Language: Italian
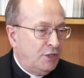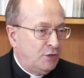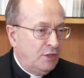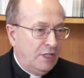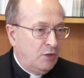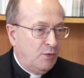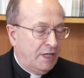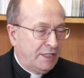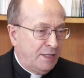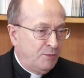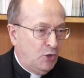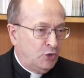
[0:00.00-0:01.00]
in
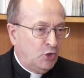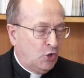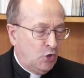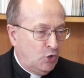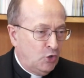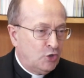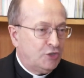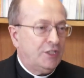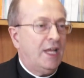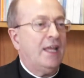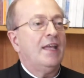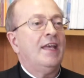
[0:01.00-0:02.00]
qualche modo
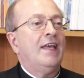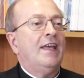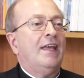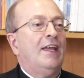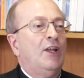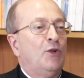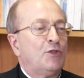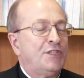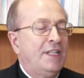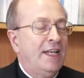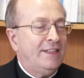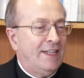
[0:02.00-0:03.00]
conosce e lo
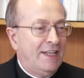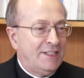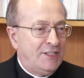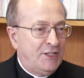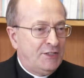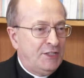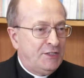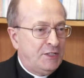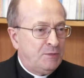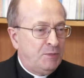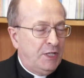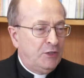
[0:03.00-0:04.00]
stile degli esercizi
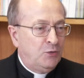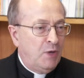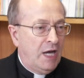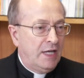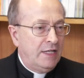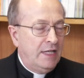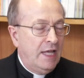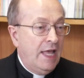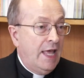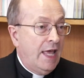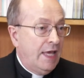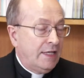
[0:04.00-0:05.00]
spirituali
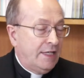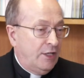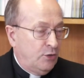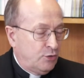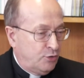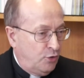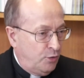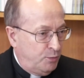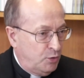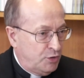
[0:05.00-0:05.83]
è che non sono, più,